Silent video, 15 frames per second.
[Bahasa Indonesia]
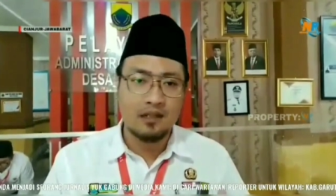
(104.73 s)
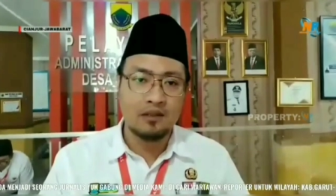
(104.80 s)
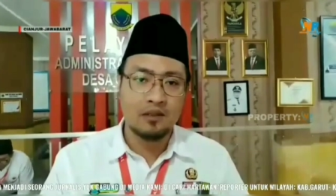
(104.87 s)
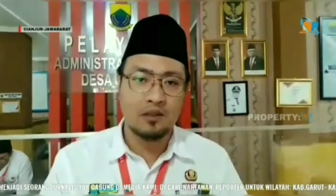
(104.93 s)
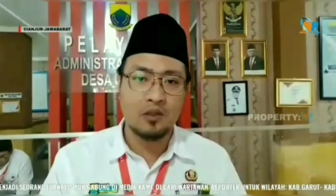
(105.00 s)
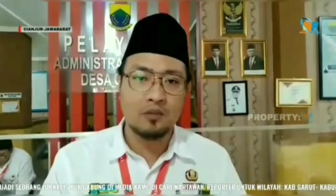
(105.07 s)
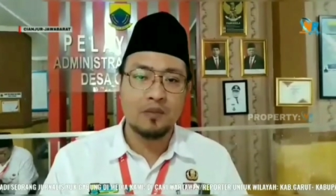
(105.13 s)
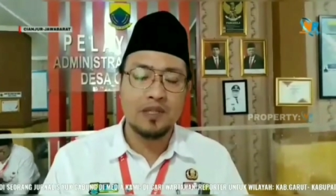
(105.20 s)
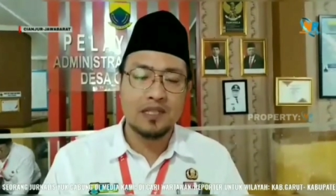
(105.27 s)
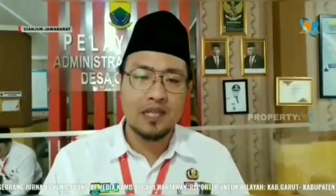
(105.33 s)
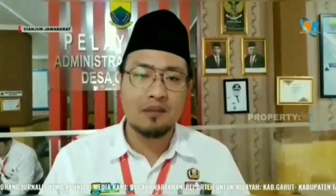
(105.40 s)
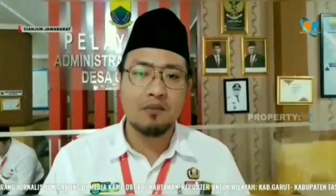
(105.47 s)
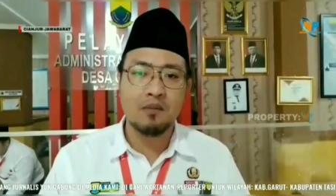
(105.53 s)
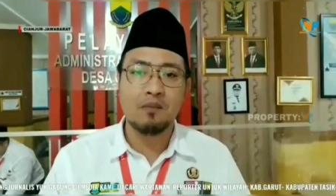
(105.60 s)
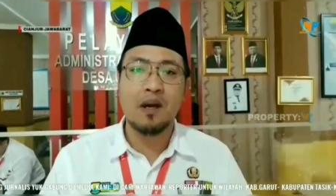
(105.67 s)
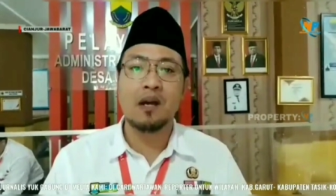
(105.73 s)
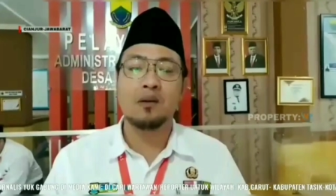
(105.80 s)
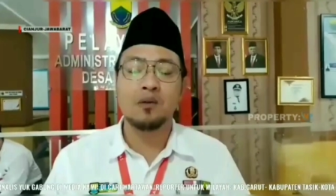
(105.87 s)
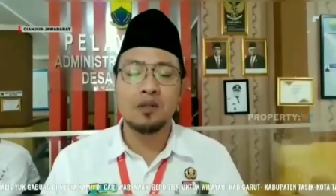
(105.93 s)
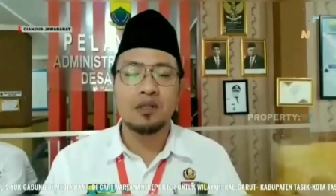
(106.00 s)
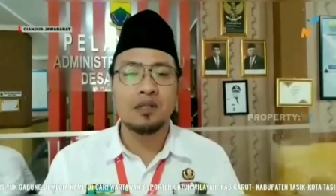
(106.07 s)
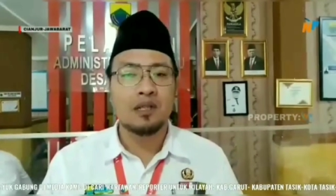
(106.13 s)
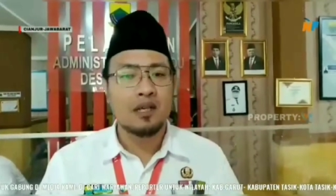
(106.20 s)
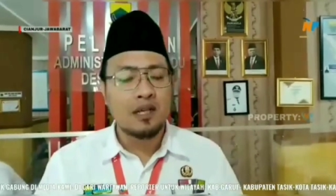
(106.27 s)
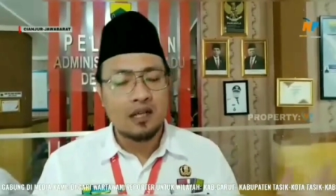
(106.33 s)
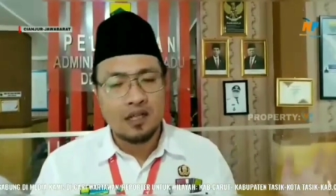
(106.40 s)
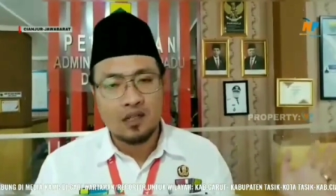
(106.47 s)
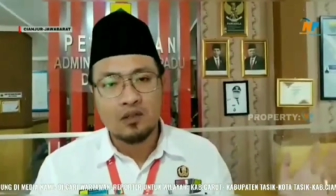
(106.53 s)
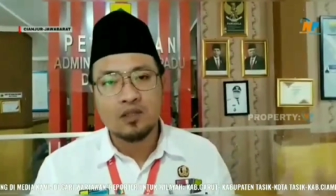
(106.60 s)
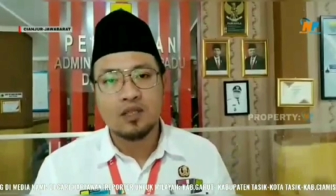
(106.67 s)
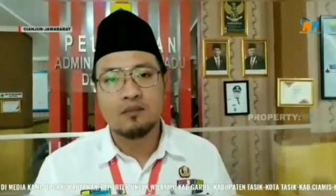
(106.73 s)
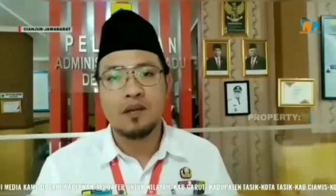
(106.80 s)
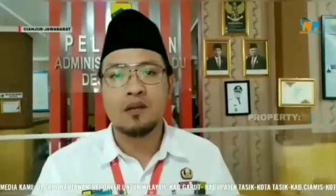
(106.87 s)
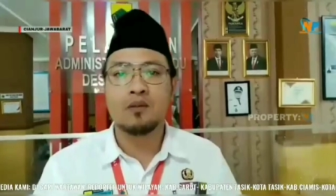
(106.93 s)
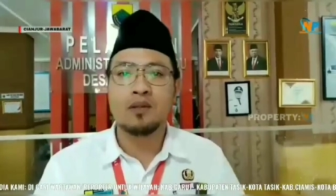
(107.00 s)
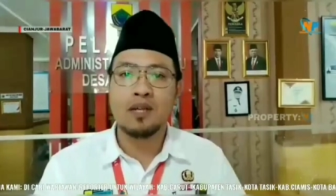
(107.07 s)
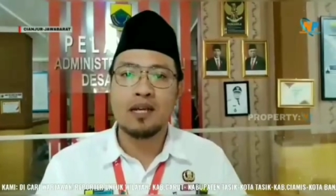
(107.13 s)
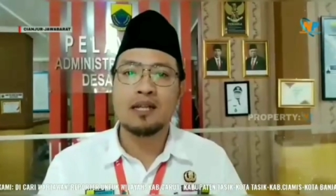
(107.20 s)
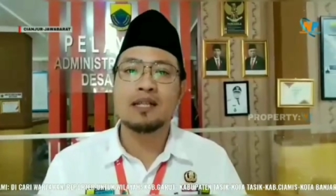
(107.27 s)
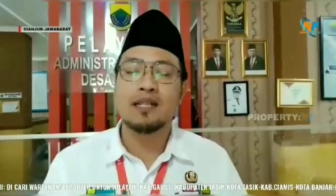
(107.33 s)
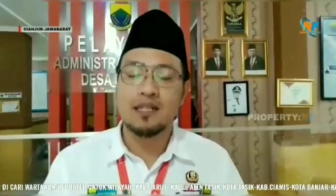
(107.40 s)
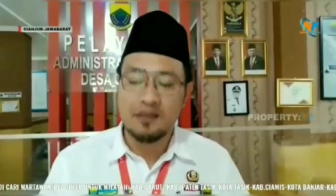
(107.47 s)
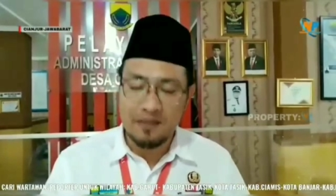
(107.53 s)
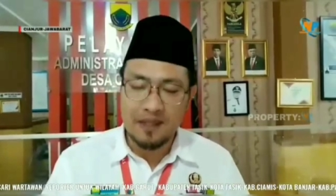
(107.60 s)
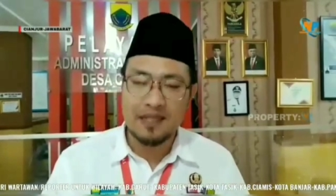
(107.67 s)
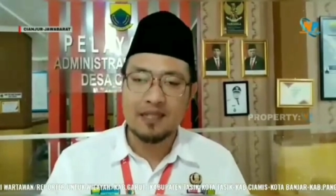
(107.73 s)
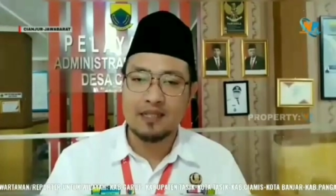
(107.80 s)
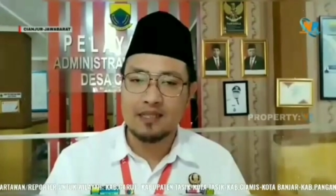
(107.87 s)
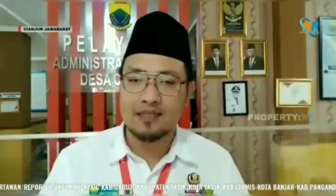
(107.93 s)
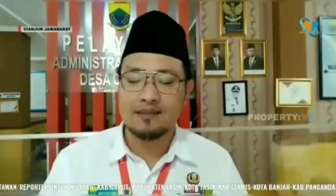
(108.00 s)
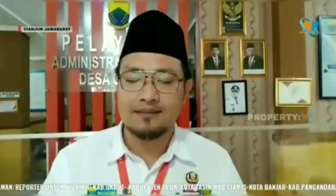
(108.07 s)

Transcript: untuk bisa membangun gedung serbaguna Desa Cipanas.